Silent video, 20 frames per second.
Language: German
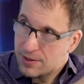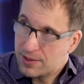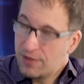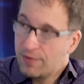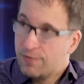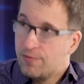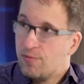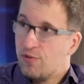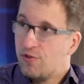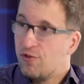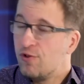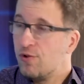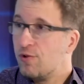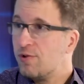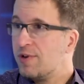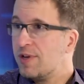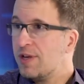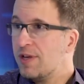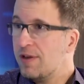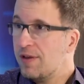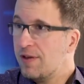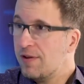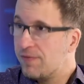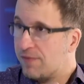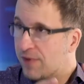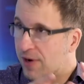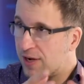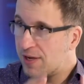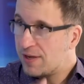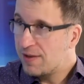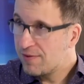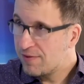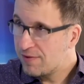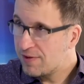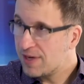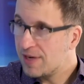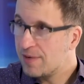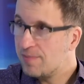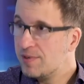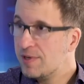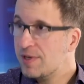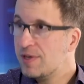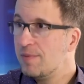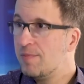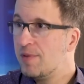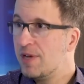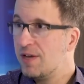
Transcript: Tiefenpsychologie, Verhaltenstherapie,